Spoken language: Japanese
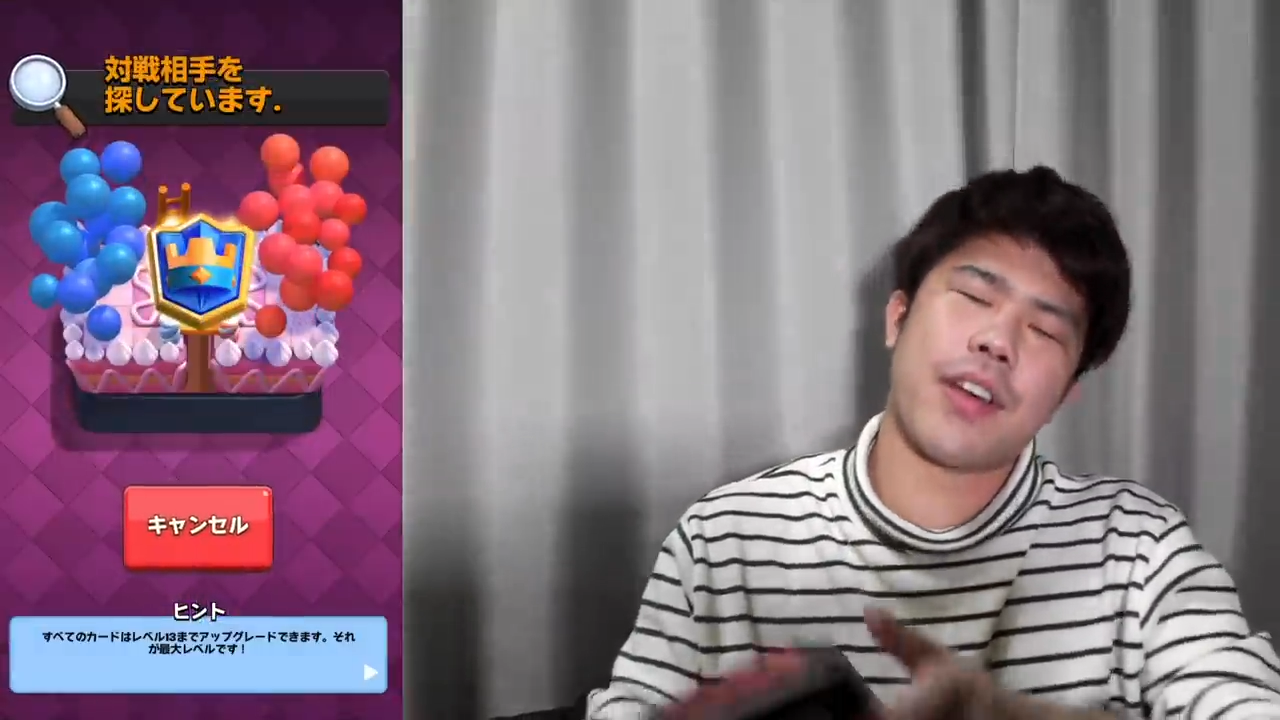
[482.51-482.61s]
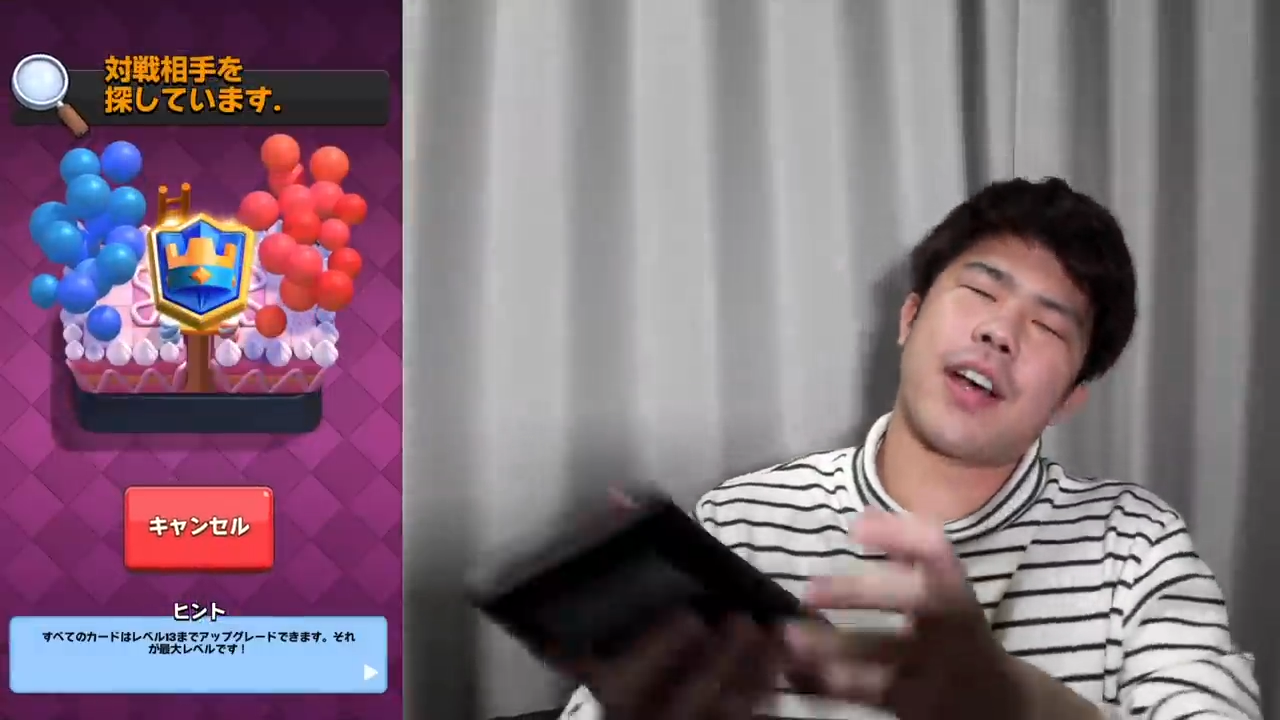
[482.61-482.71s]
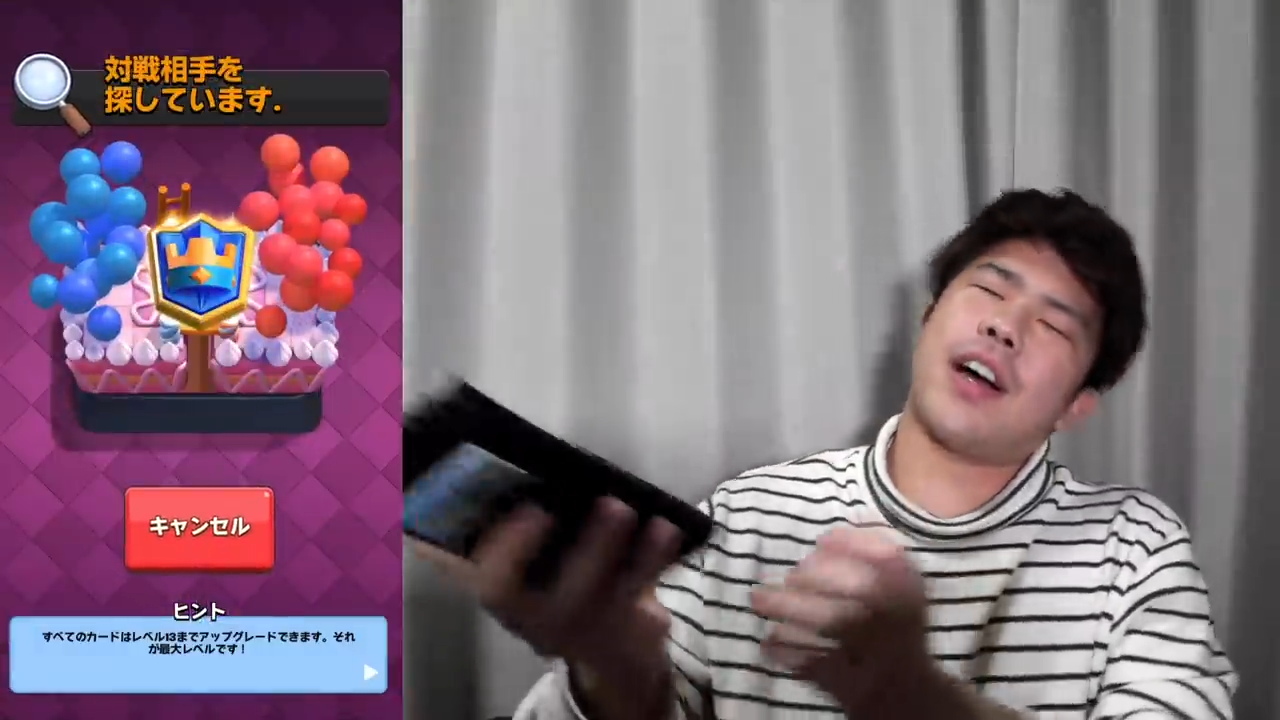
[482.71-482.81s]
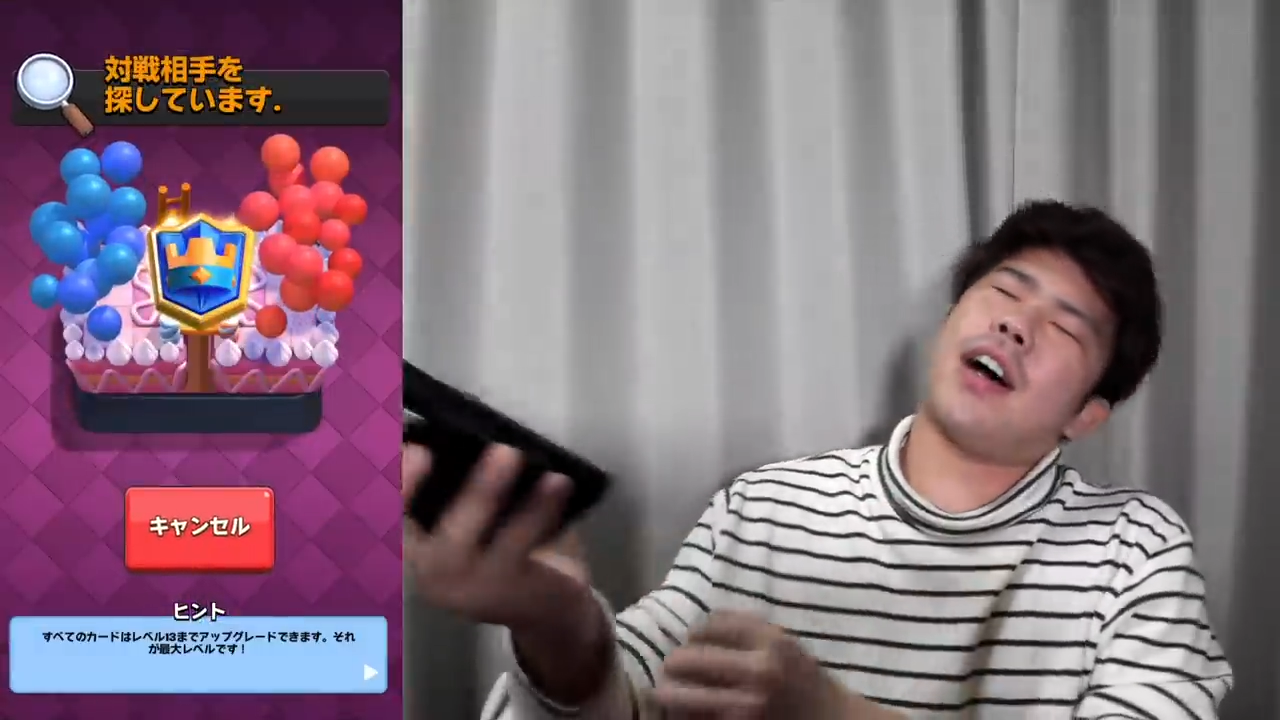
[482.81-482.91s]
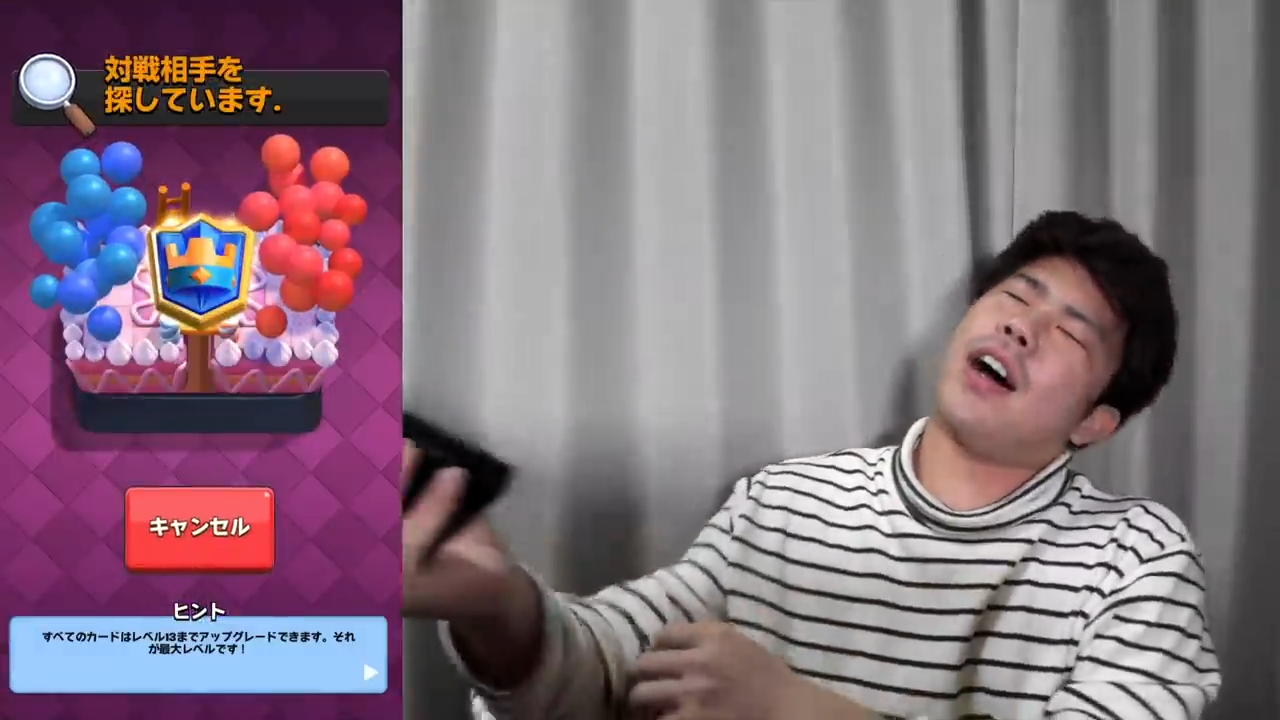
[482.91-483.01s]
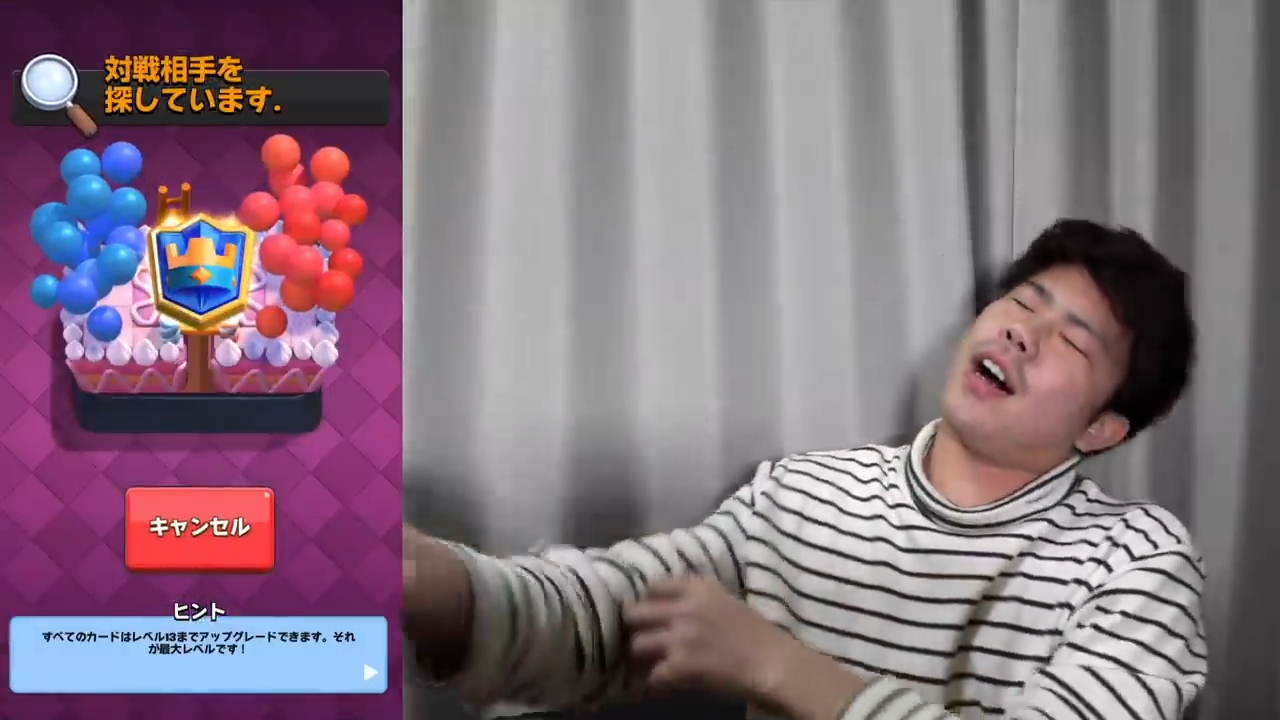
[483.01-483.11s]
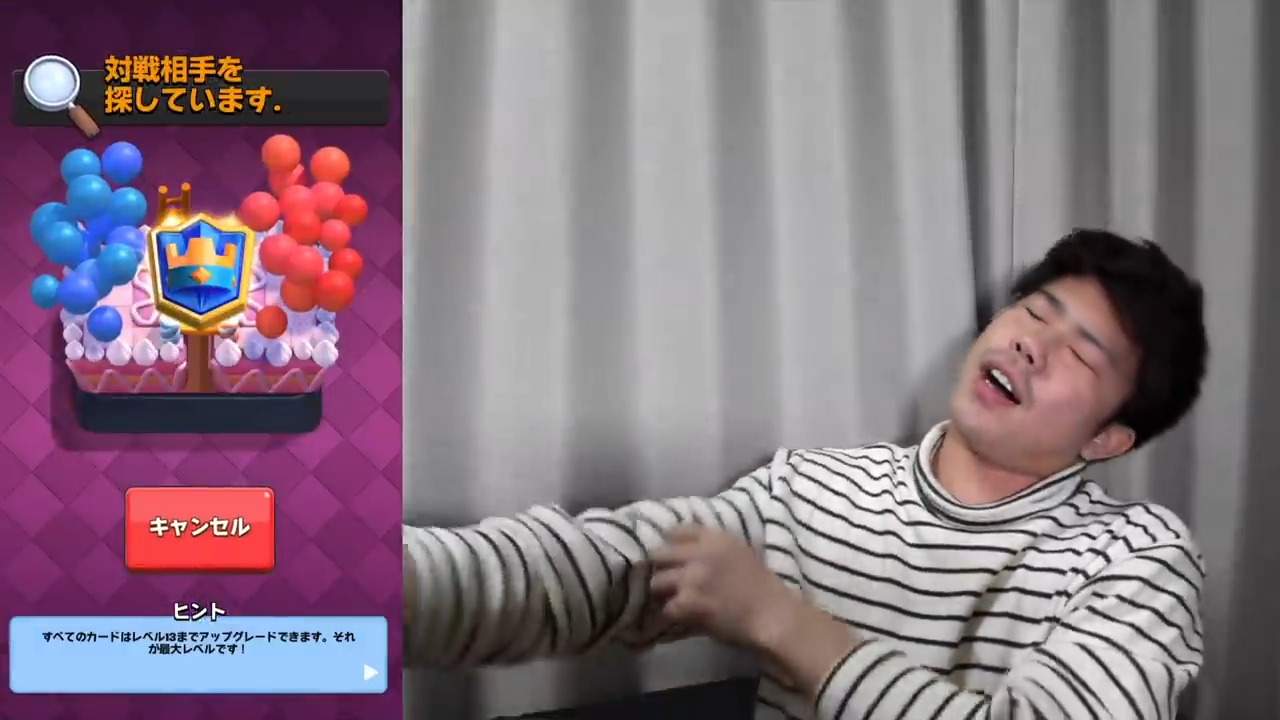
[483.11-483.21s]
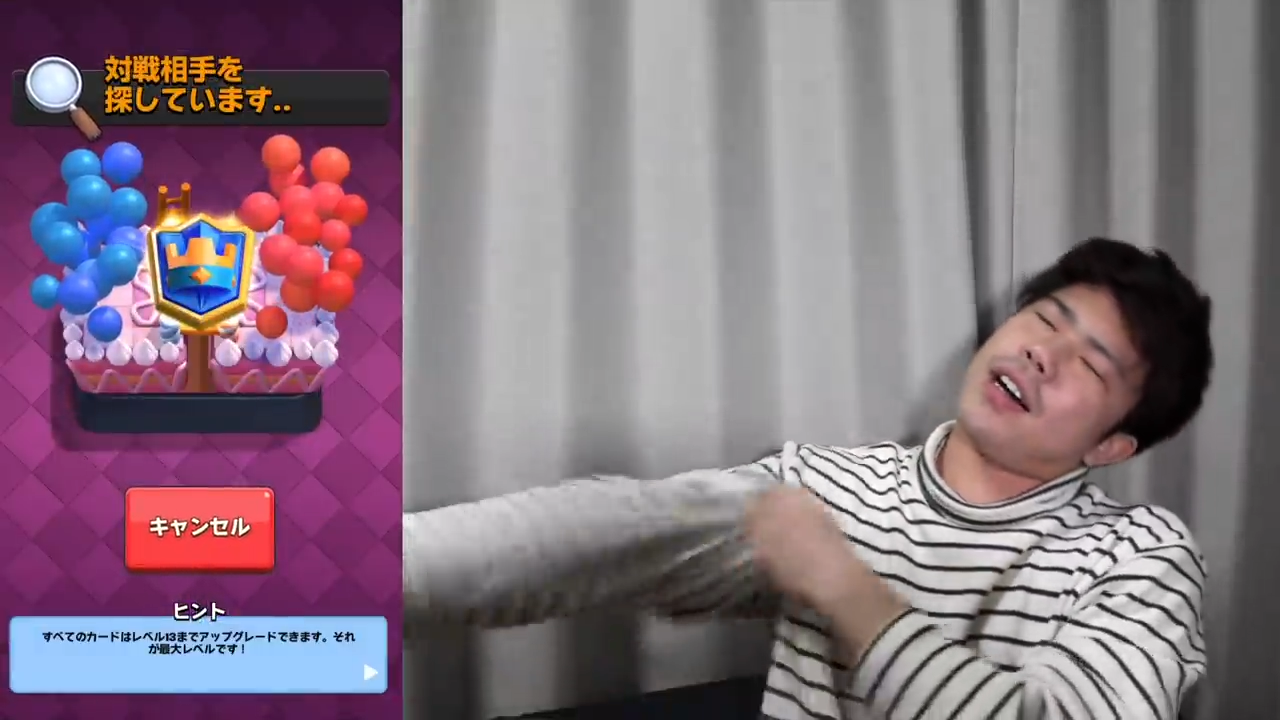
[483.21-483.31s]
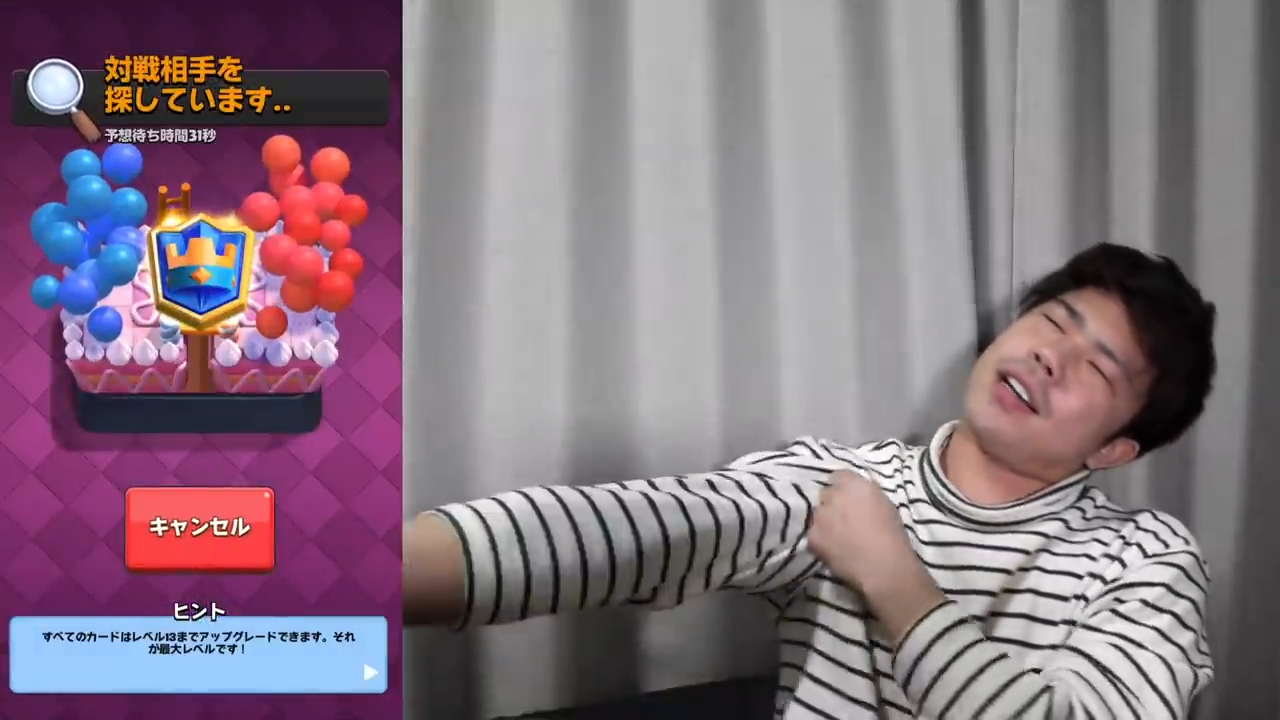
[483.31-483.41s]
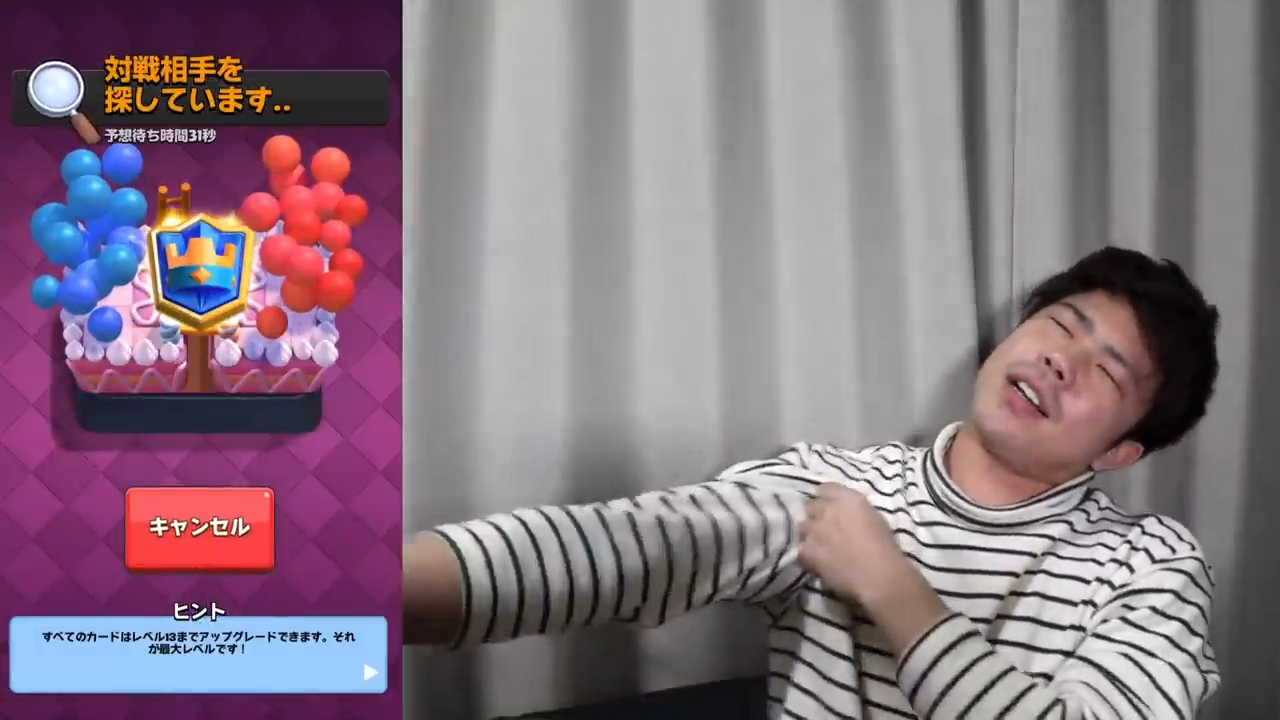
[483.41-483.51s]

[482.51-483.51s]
か